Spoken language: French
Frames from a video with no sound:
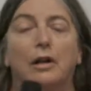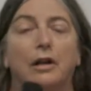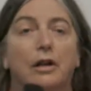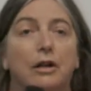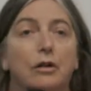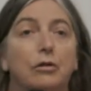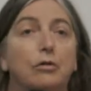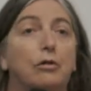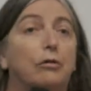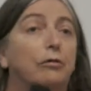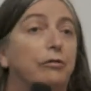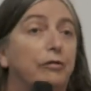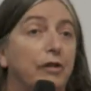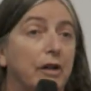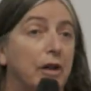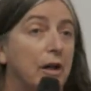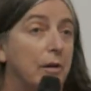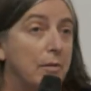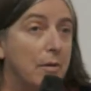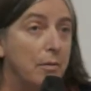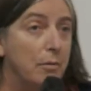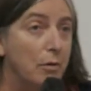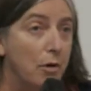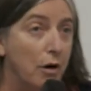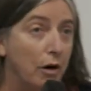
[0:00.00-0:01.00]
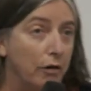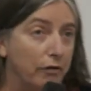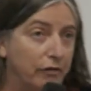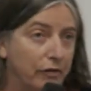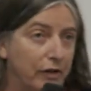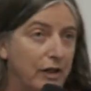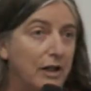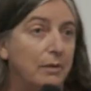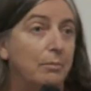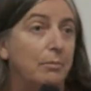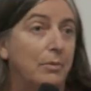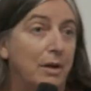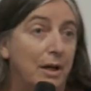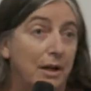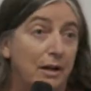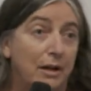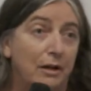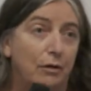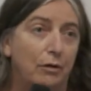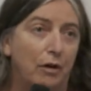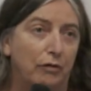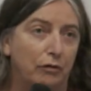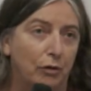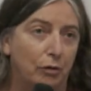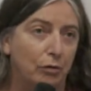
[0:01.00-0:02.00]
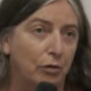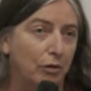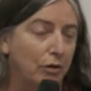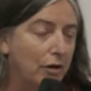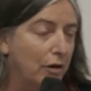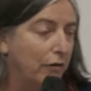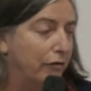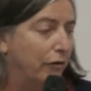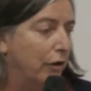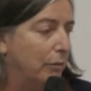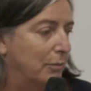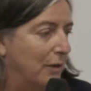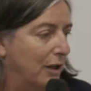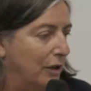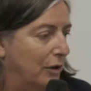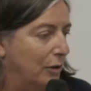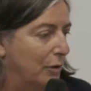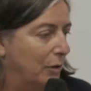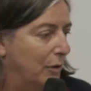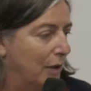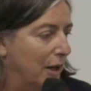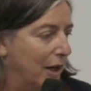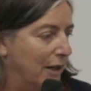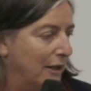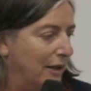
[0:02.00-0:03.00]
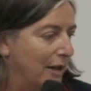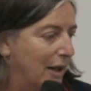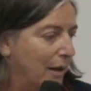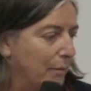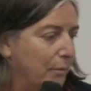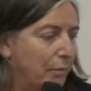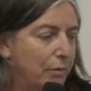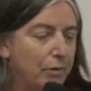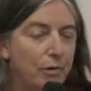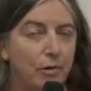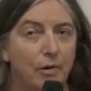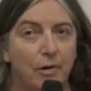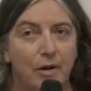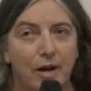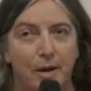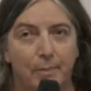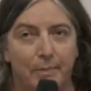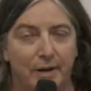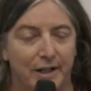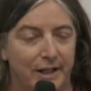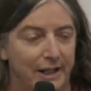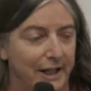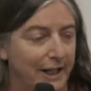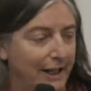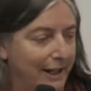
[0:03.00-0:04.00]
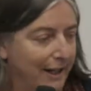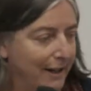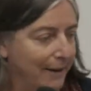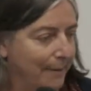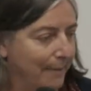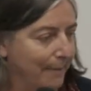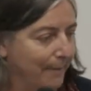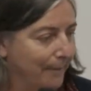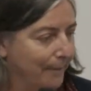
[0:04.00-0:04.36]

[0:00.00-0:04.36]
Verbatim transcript: ils ont fait quand même leur vie, mais ils doivent retourner en formation, et là c'est un peu la panique.